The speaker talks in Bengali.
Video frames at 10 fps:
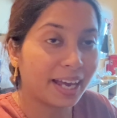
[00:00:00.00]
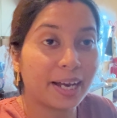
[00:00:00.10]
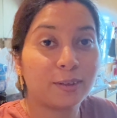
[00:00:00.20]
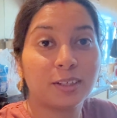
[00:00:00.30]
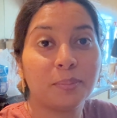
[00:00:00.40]

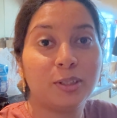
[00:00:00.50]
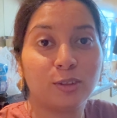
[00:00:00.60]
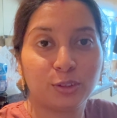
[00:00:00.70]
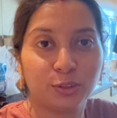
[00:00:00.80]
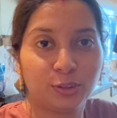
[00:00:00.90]
এখন আমি
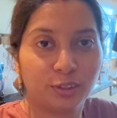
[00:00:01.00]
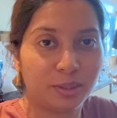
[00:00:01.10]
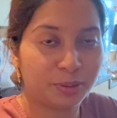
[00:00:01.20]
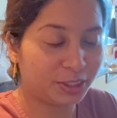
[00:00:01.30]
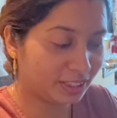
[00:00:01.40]
রসুন ছুলতে
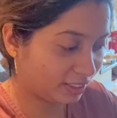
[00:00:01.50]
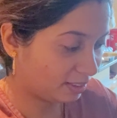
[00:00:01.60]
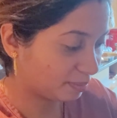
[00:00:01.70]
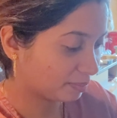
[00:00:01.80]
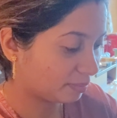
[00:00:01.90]
বসেছি
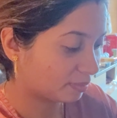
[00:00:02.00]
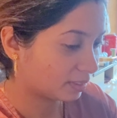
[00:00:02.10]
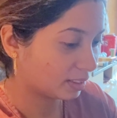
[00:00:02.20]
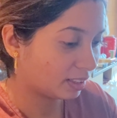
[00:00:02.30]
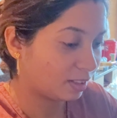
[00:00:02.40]

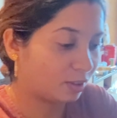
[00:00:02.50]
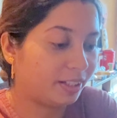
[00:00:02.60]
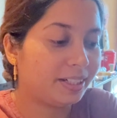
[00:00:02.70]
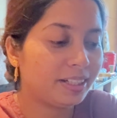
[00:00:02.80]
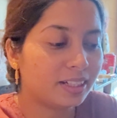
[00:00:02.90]

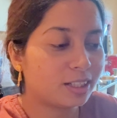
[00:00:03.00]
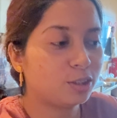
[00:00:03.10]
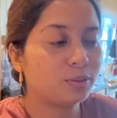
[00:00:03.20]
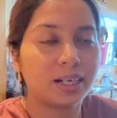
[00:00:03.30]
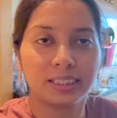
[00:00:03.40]
অলরেডি
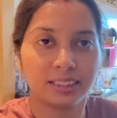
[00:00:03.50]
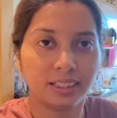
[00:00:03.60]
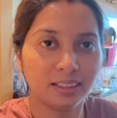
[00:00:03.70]
কিছু আছে